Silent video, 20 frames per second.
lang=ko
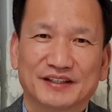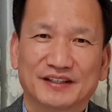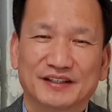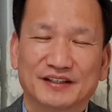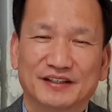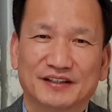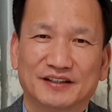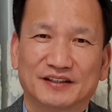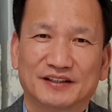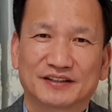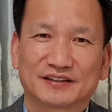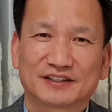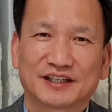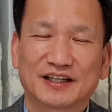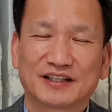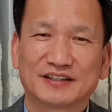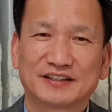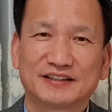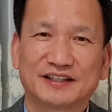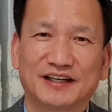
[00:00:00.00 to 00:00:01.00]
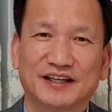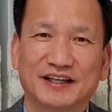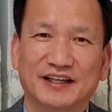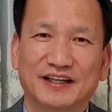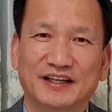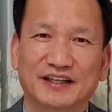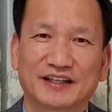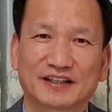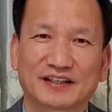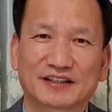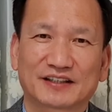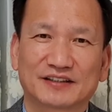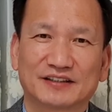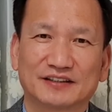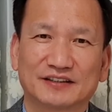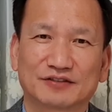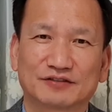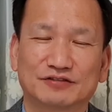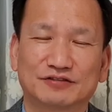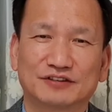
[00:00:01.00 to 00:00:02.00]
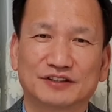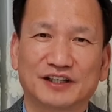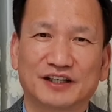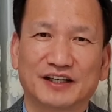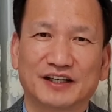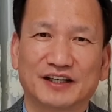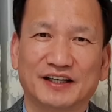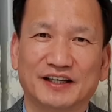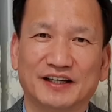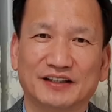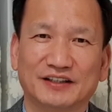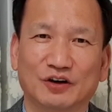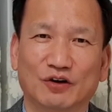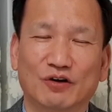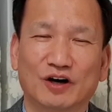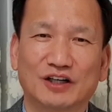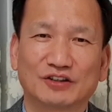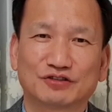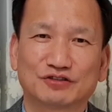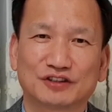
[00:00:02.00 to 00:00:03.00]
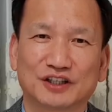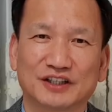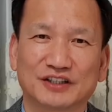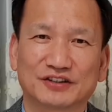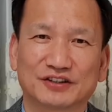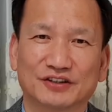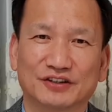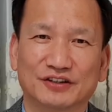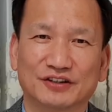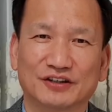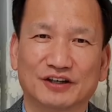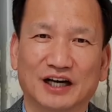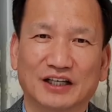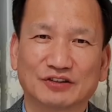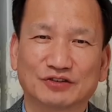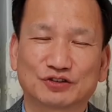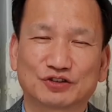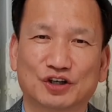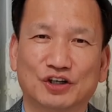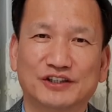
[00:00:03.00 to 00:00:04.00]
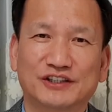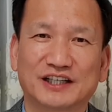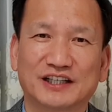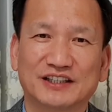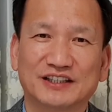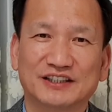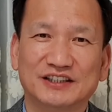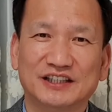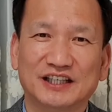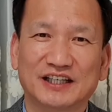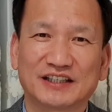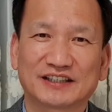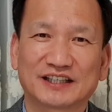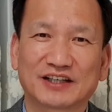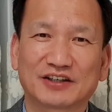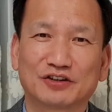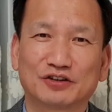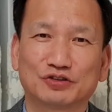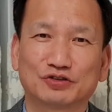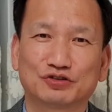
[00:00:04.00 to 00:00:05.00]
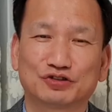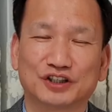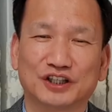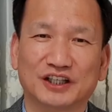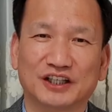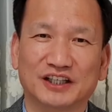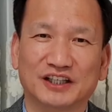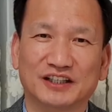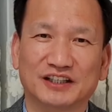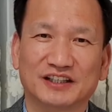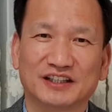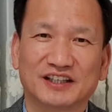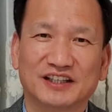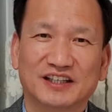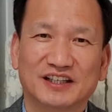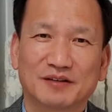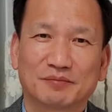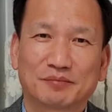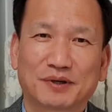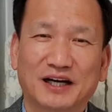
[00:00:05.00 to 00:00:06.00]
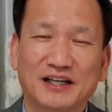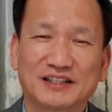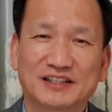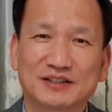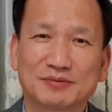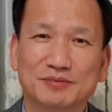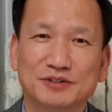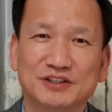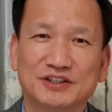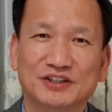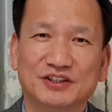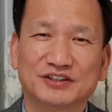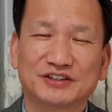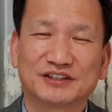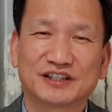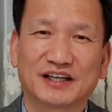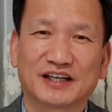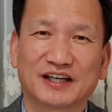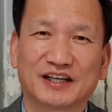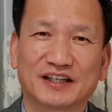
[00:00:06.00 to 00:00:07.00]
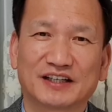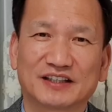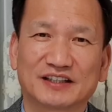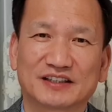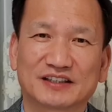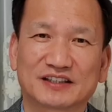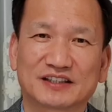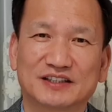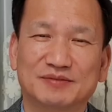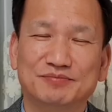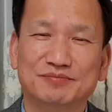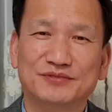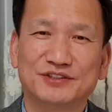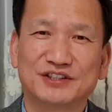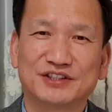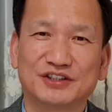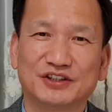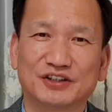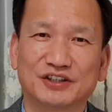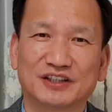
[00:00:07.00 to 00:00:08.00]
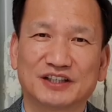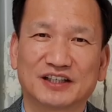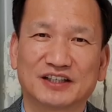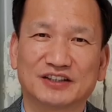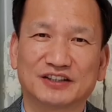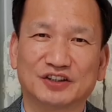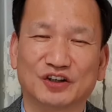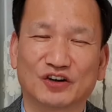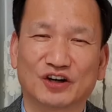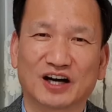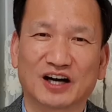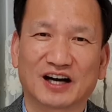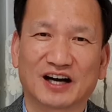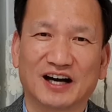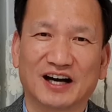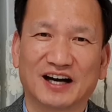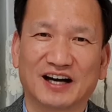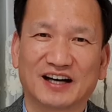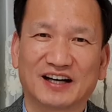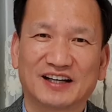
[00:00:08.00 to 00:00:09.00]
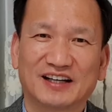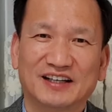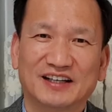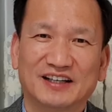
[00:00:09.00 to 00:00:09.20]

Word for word: 어, 최근에 그 국내 영화 중에서 아주 절찬리에 상영 중인 82년생 김지영이라는 영화가